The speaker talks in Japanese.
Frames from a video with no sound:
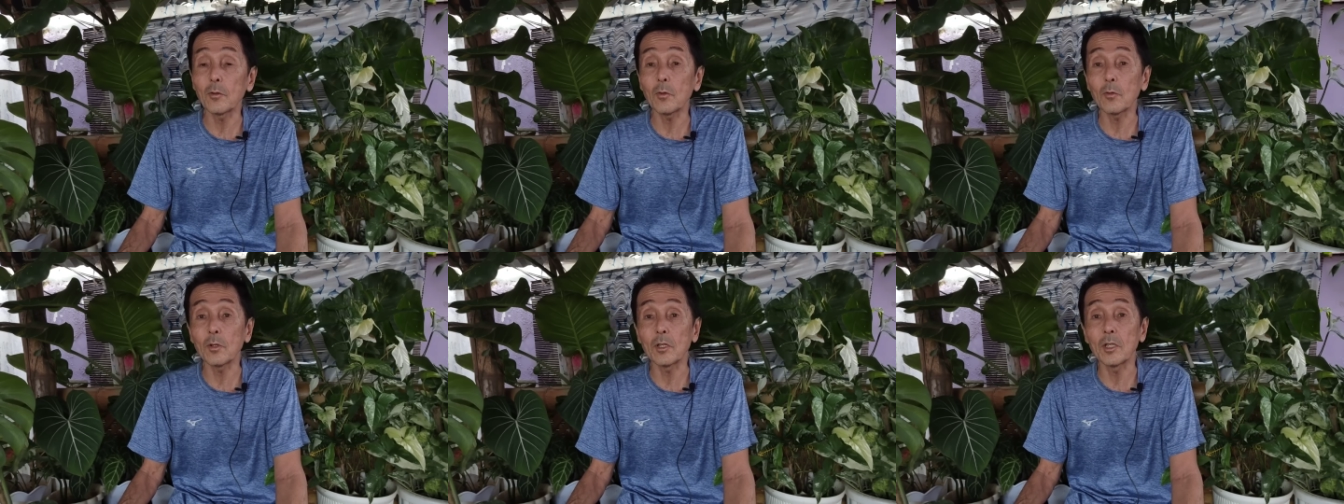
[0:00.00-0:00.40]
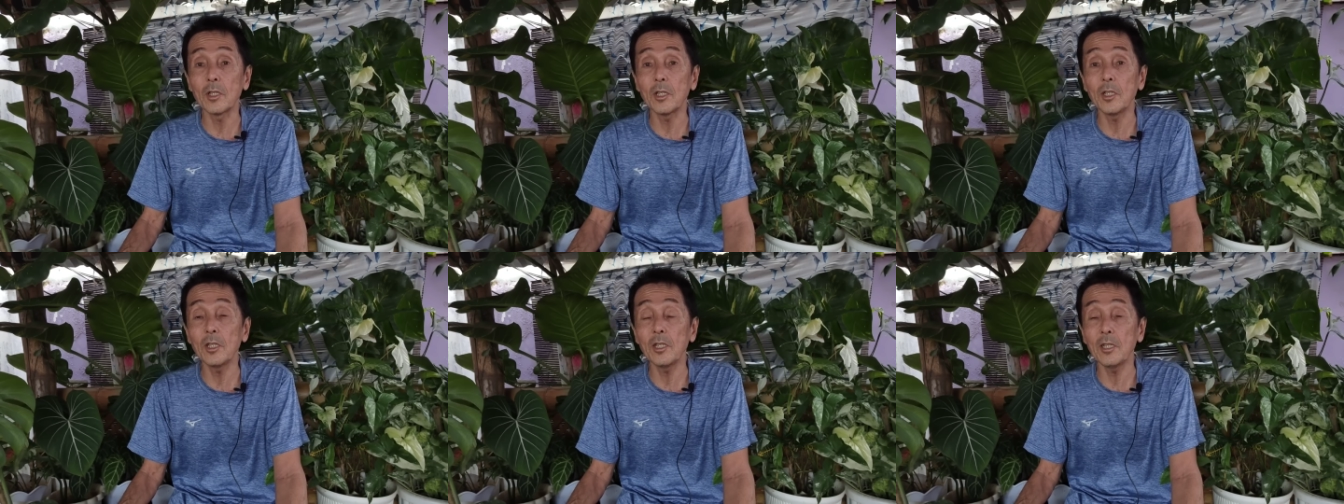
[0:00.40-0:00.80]
特に
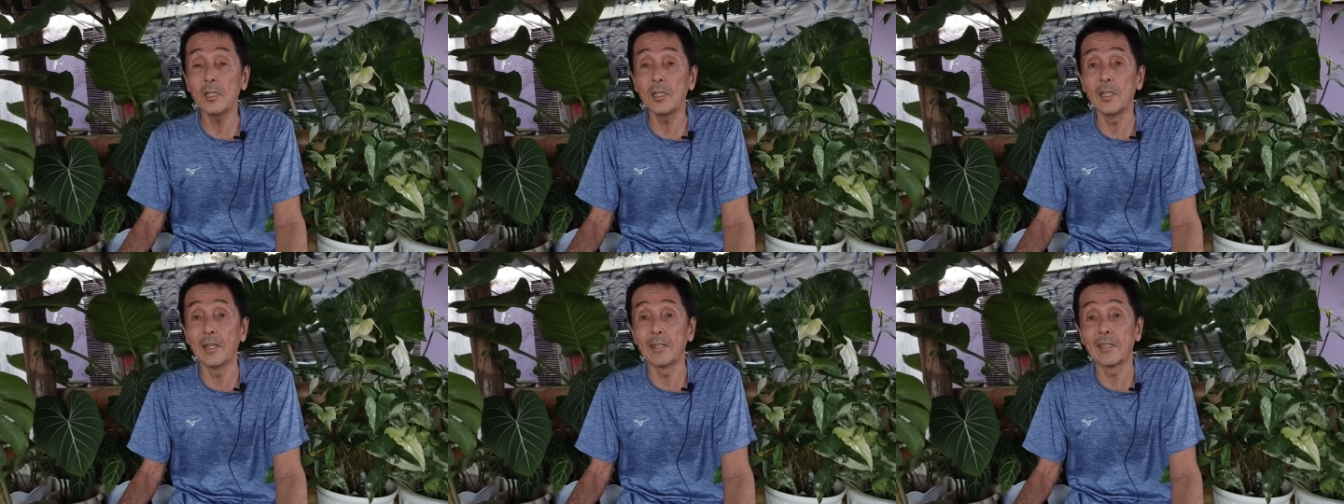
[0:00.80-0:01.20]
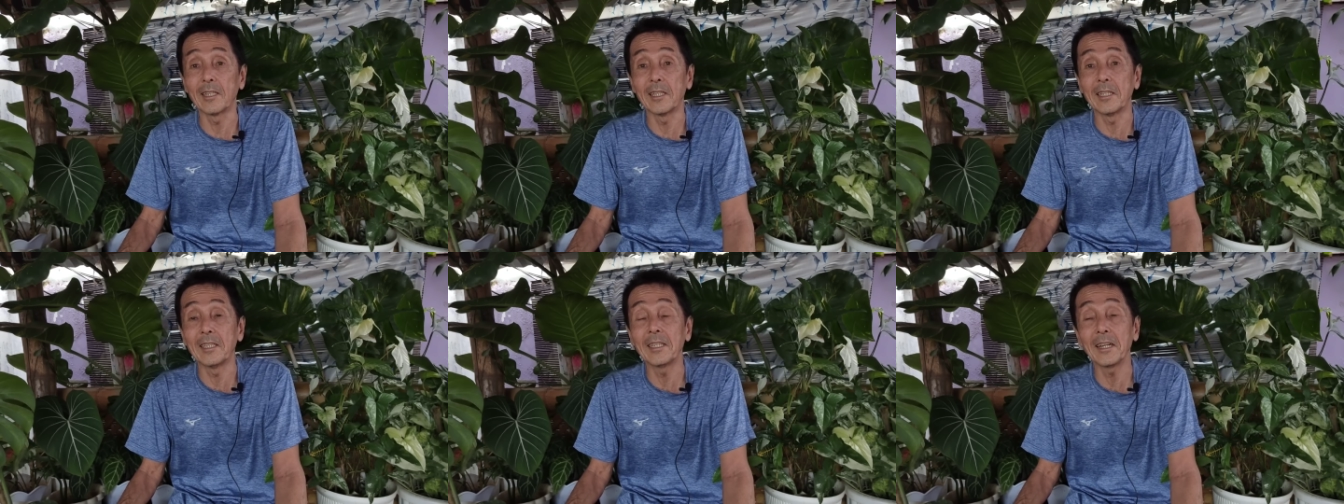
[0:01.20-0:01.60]
じじいになっ
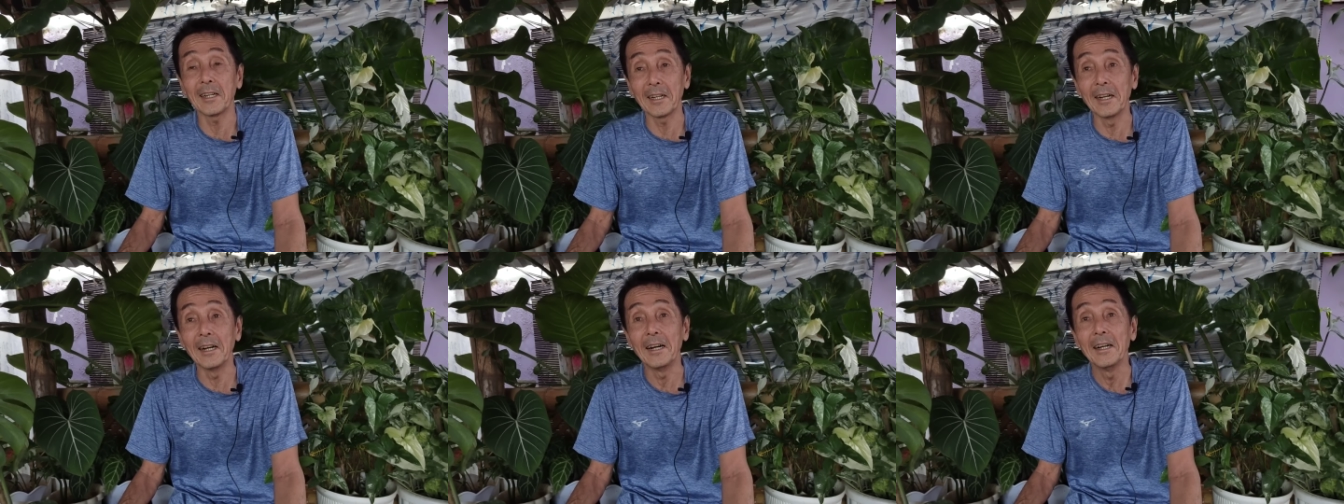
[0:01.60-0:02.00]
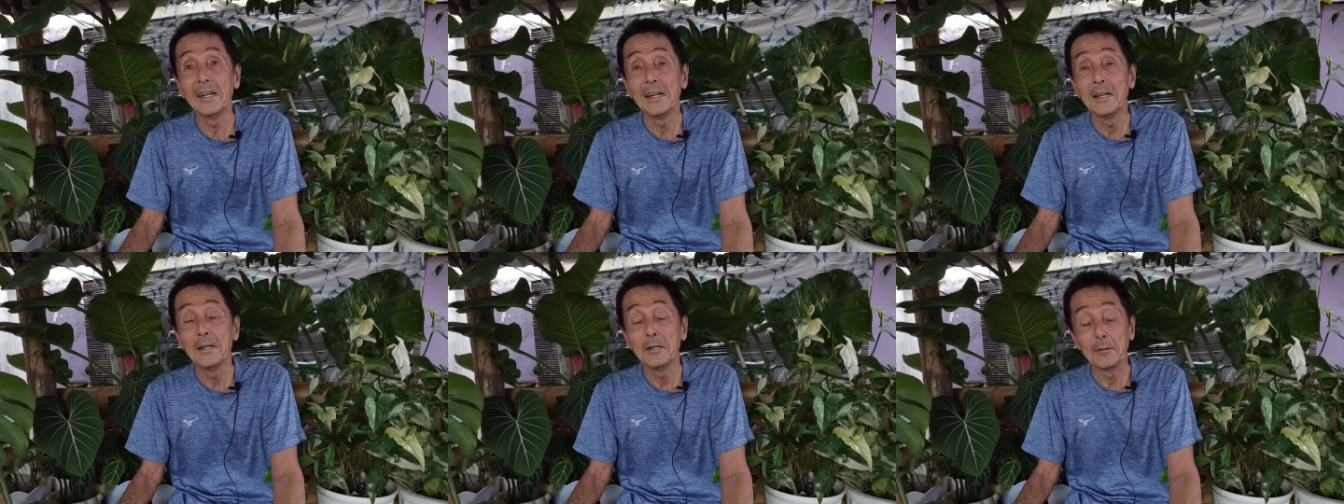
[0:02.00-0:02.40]
ていったら、
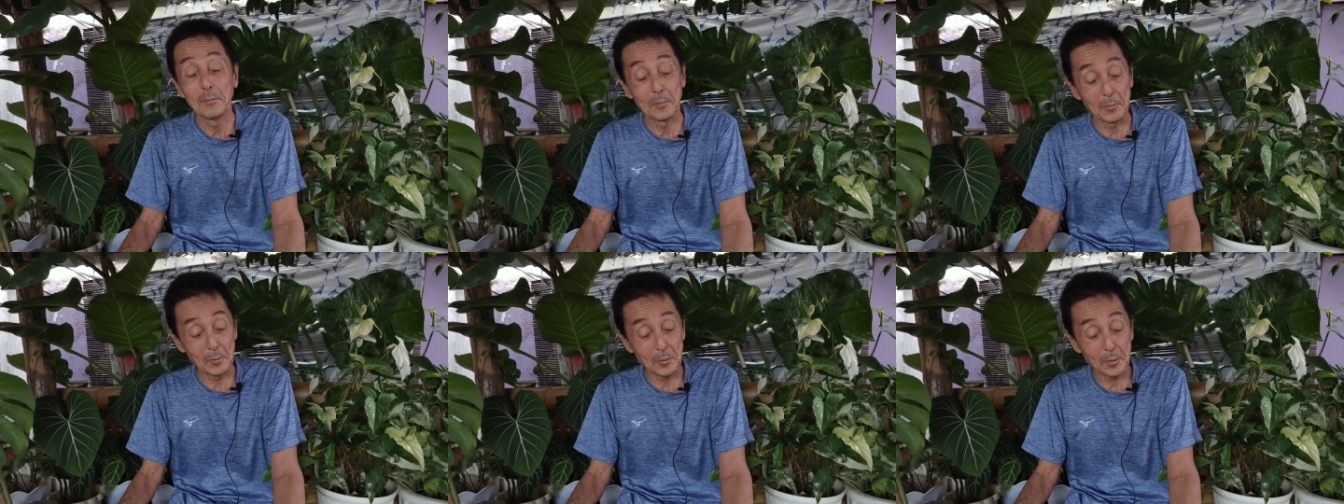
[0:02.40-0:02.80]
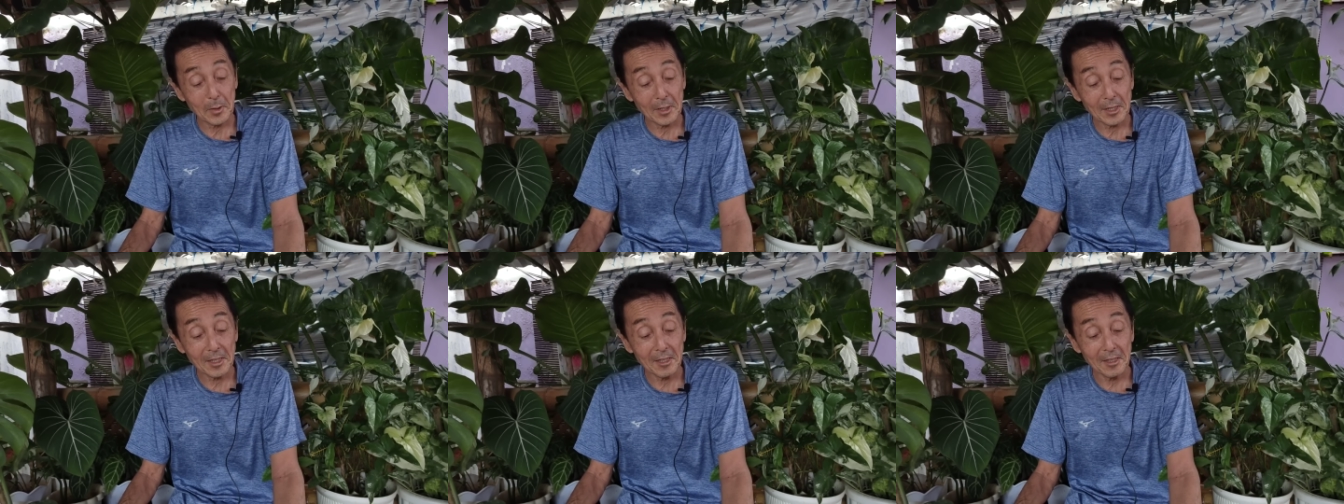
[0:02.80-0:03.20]

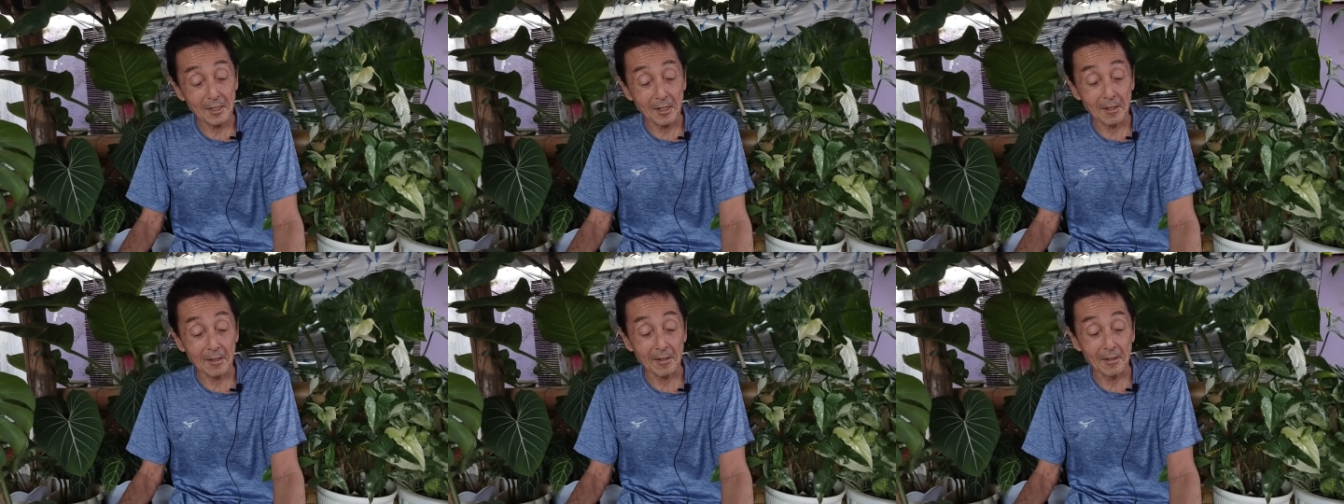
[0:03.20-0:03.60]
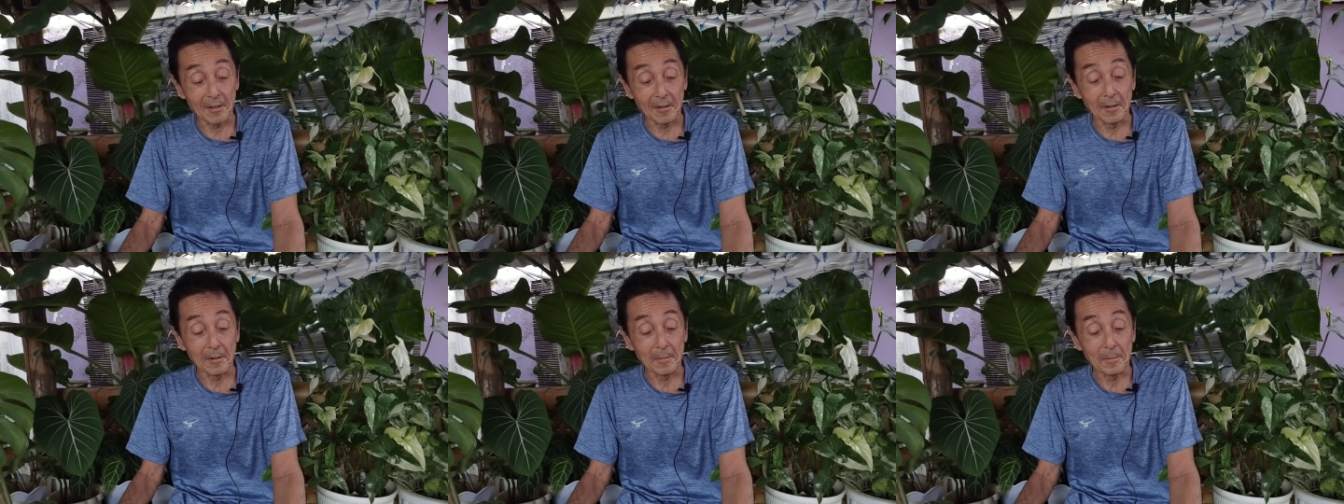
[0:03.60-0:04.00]
難しいんじゃないか
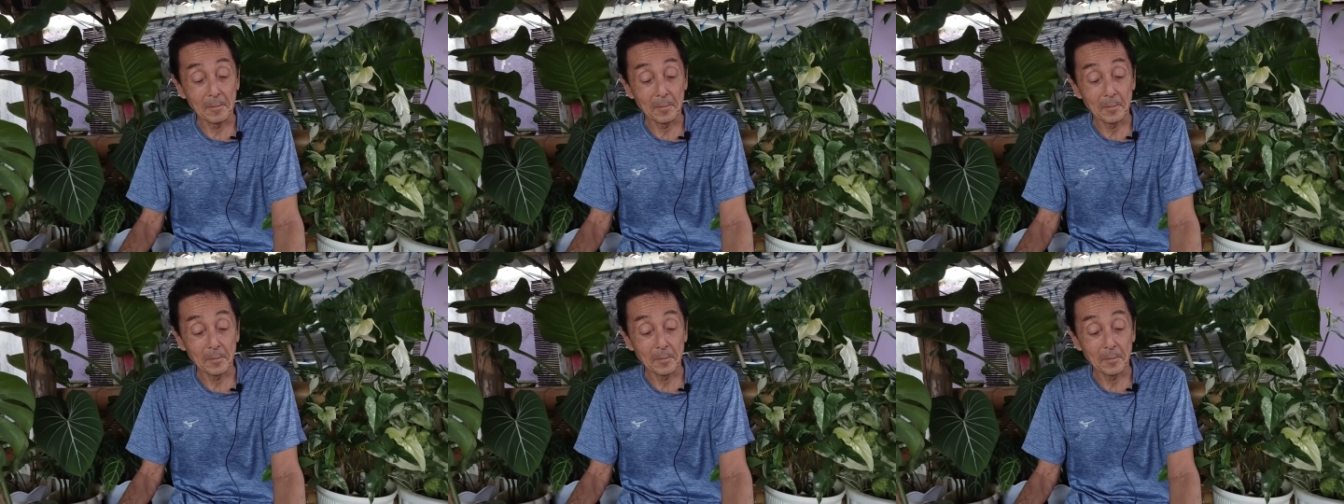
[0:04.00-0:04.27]
な。